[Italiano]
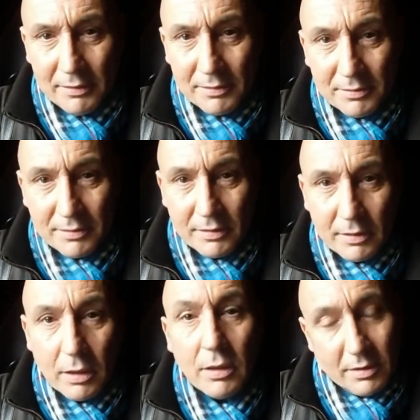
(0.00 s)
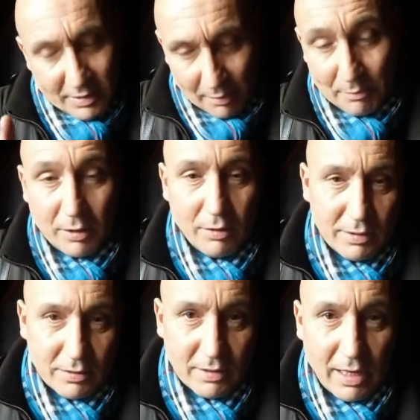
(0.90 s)
Sempre con Enzo Salvi? Sempre con
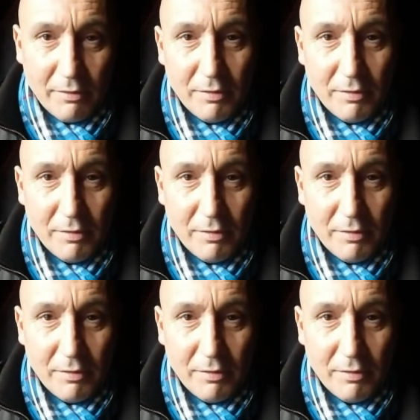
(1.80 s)
Enzo Salvi,